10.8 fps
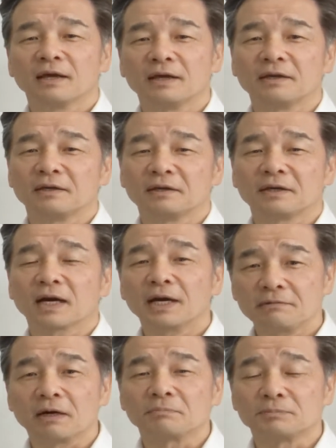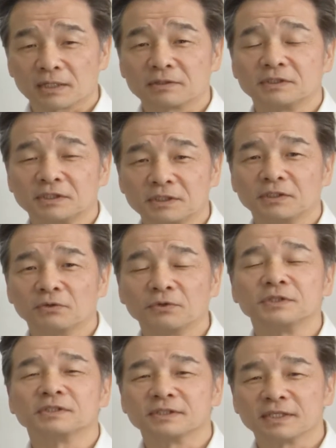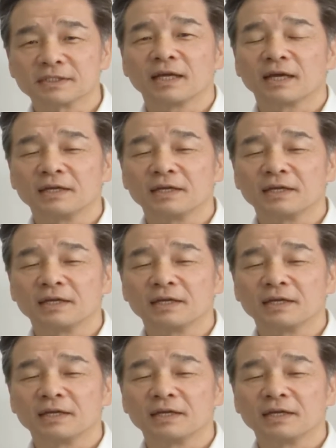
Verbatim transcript: えー、帰りはラス1日翌日ですね、